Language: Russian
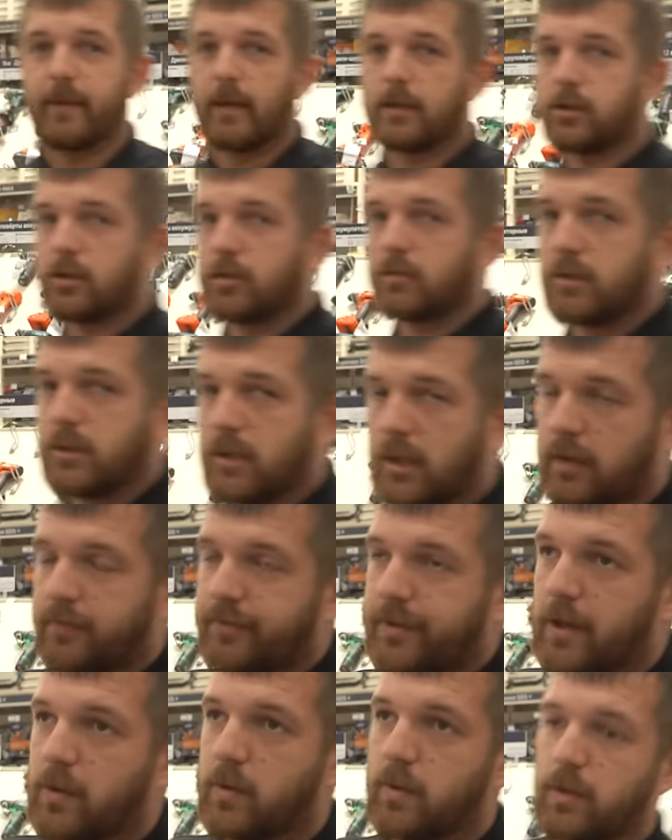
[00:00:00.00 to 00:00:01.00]
Также, друзья,
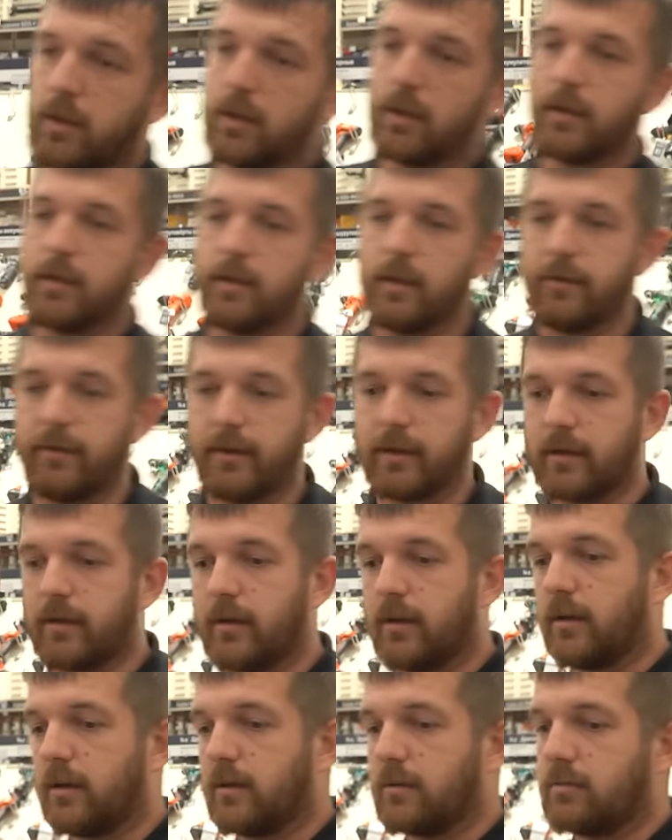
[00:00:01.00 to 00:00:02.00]
второй,
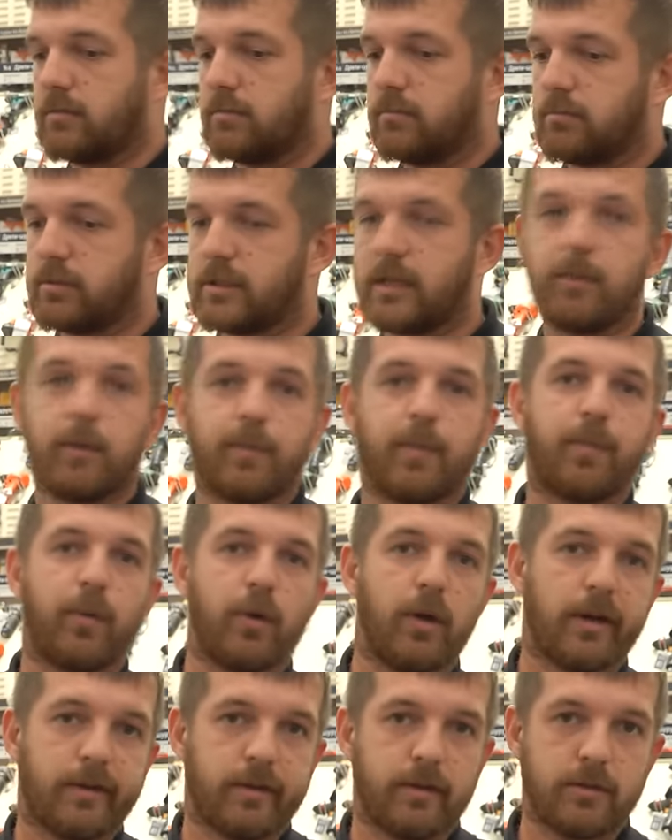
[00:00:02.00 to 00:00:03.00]
наверное, самый
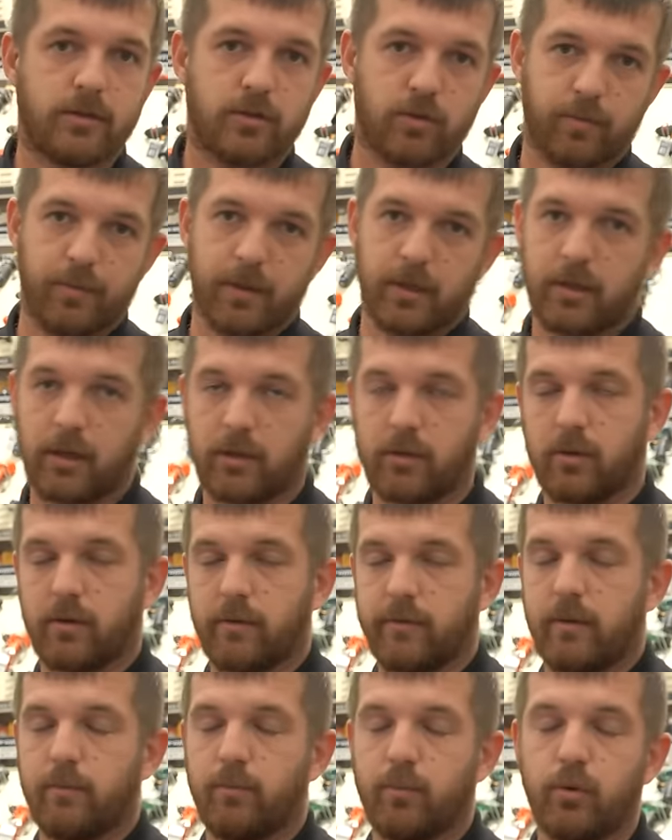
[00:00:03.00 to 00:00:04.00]
популярный инструмент, который
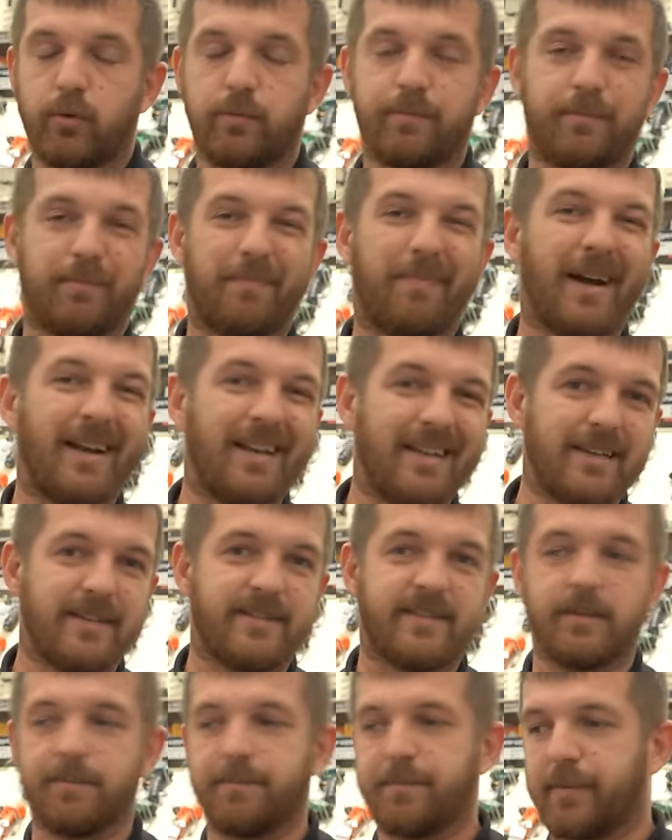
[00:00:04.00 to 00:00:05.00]
вам будет
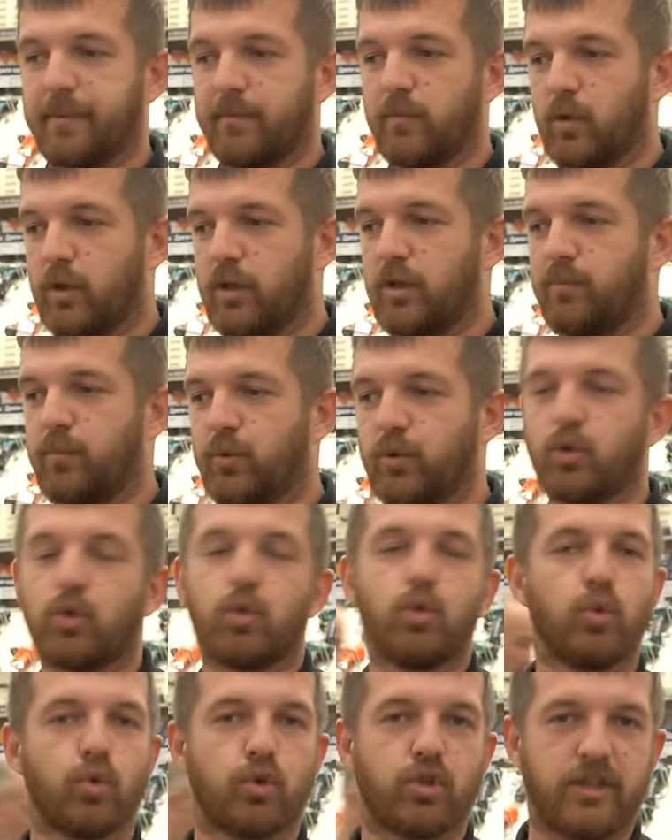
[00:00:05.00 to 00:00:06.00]
полезен и будет
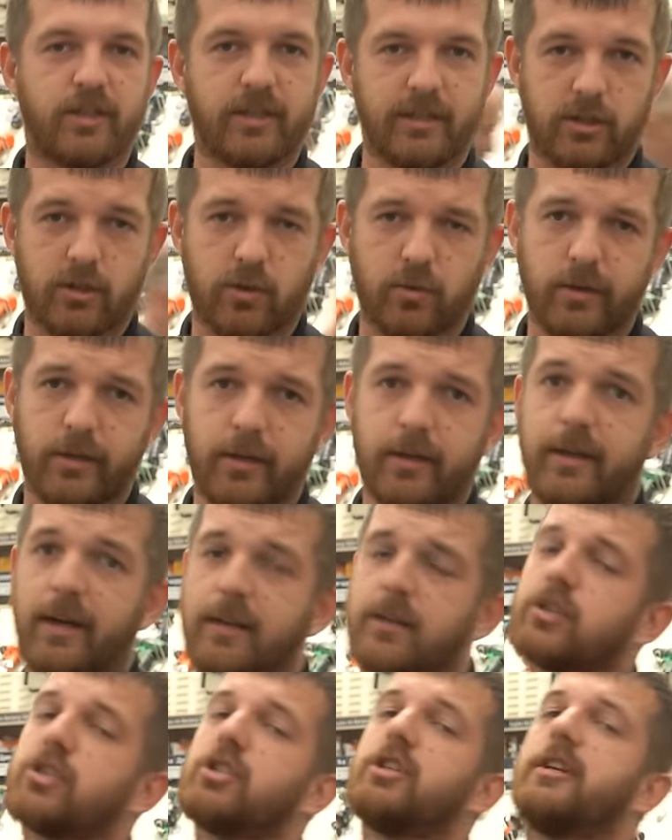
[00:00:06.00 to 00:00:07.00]
нужен на стройке,
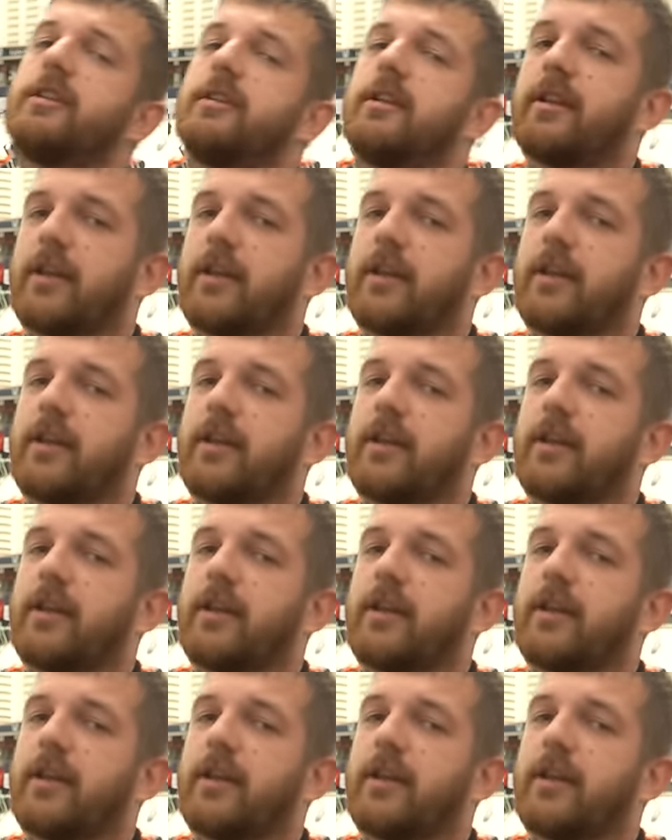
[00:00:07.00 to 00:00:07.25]
конечно, это